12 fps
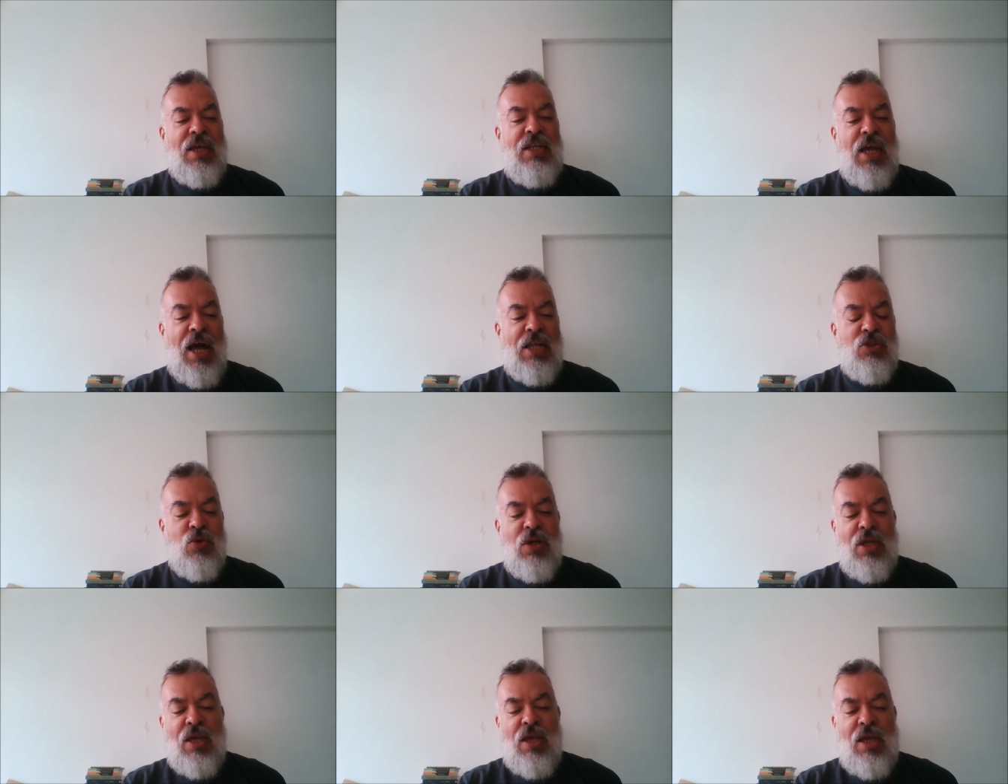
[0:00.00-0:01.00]

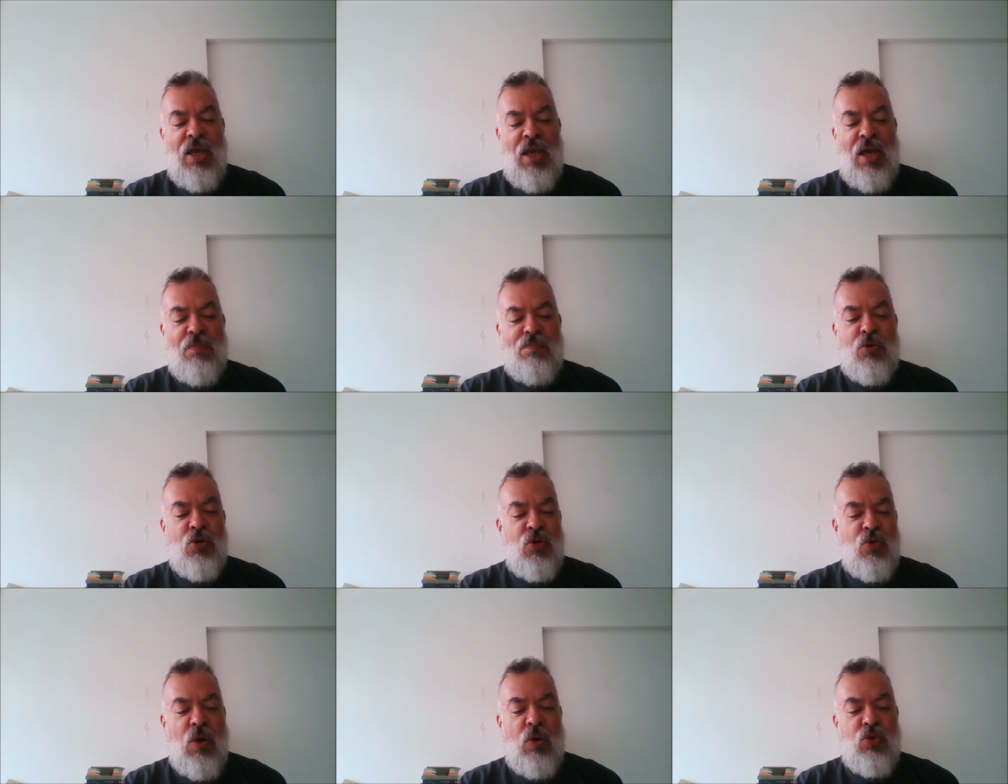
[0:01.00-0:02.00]
criado é por
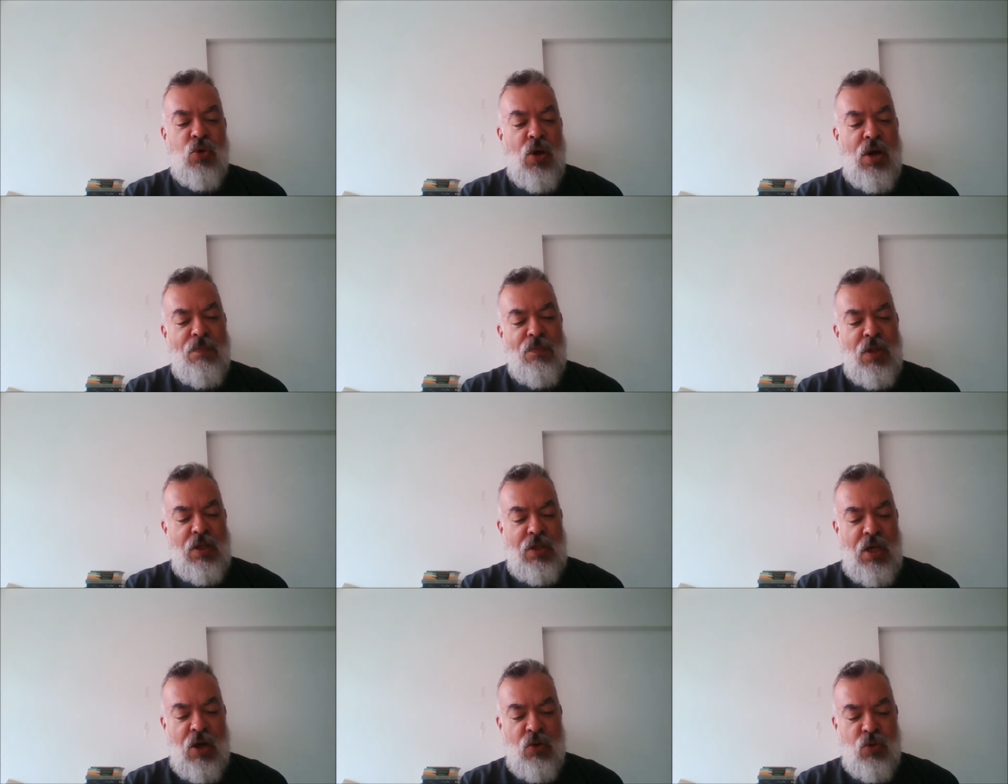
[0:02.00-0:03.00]
um autor
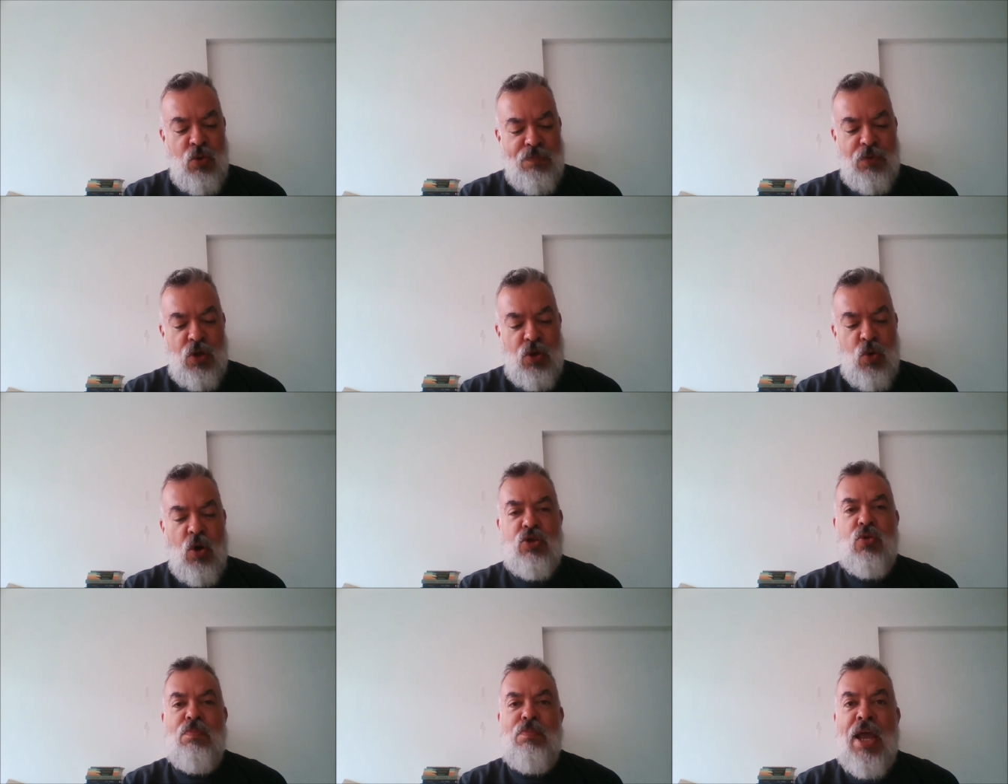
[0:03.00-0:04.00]
que é o
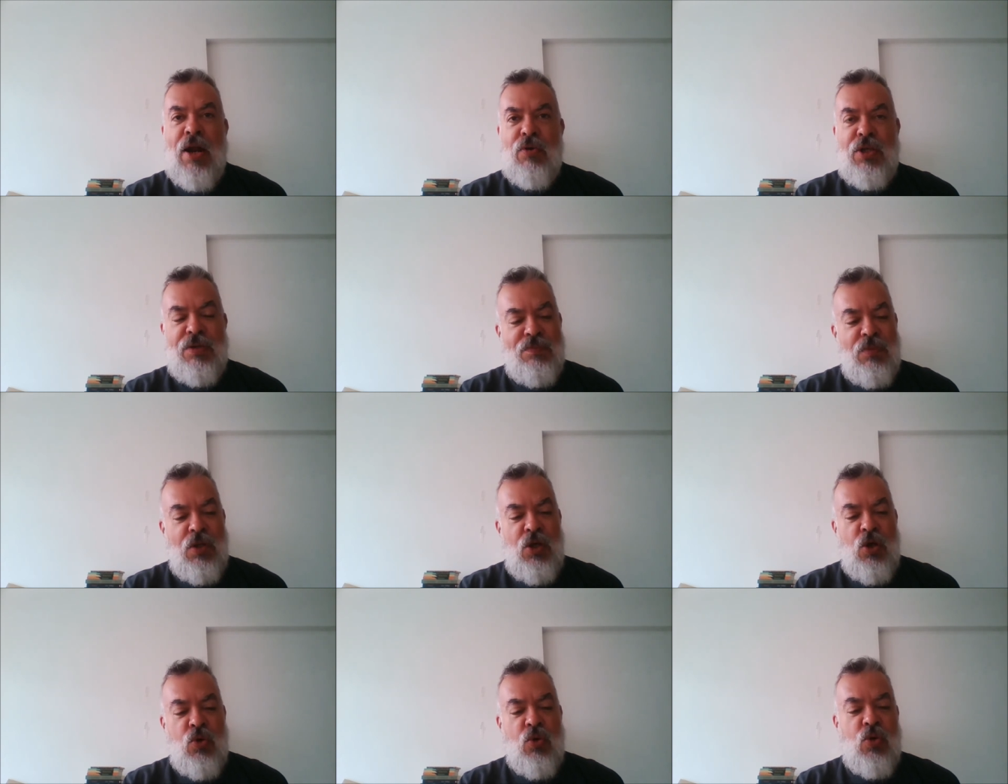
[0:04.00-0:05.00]
Gordon Barry.
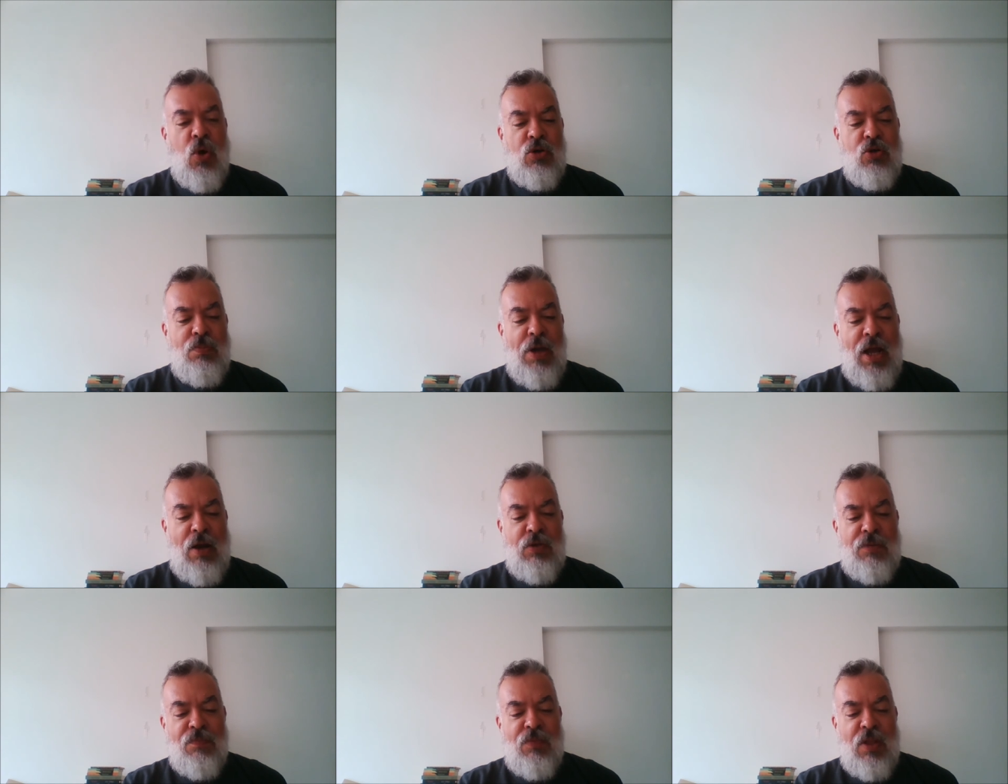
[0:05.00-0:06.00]
O Gordon
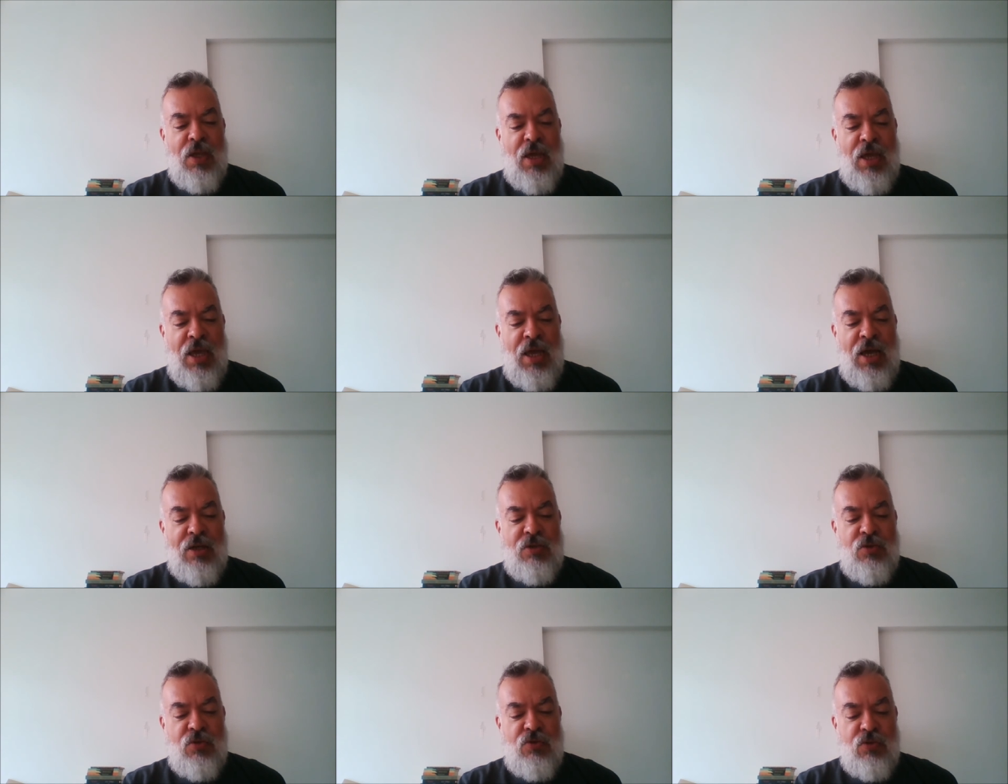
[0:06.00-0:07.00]
Barry é,
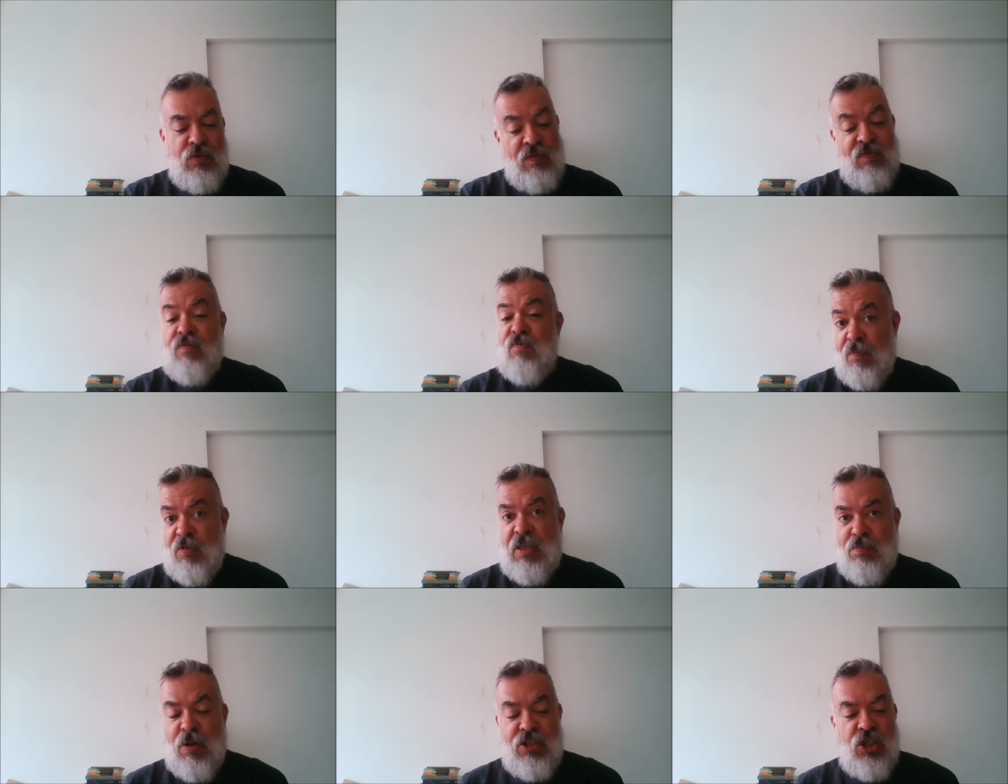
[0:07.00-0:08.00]
vai
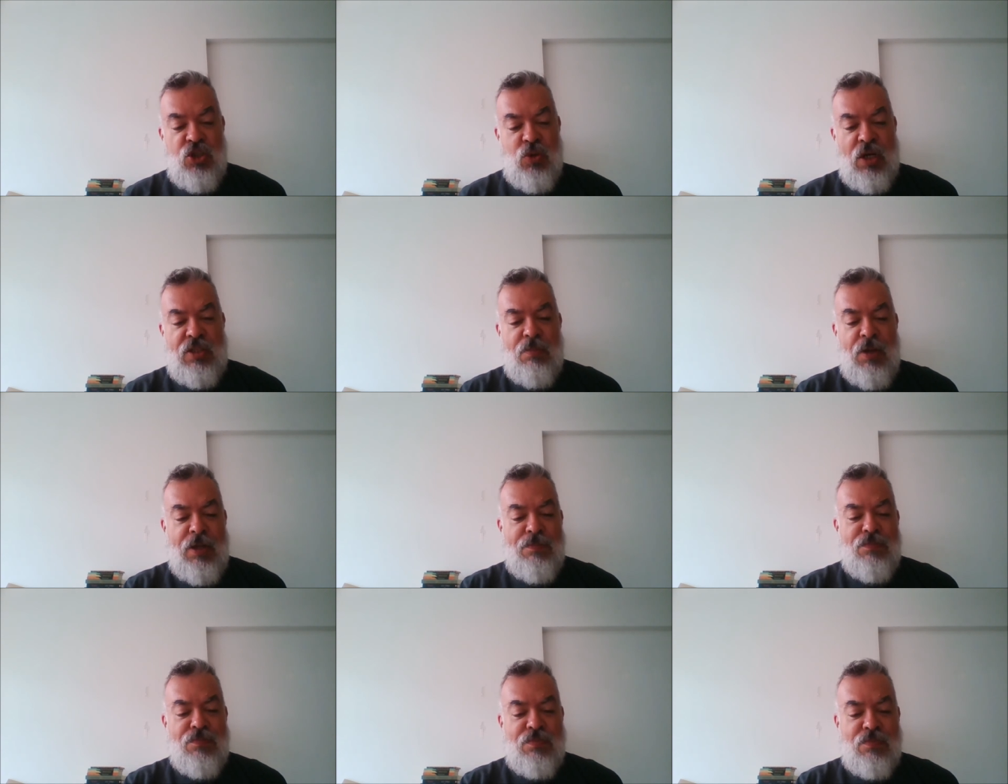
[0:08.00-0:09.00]
fazer parte da história também,